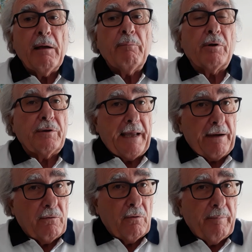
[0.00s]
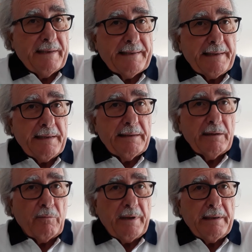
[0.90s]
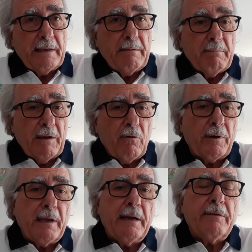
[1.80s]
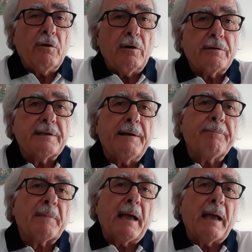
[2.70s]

proteggono il paziente quindi, ma non chi le indossa.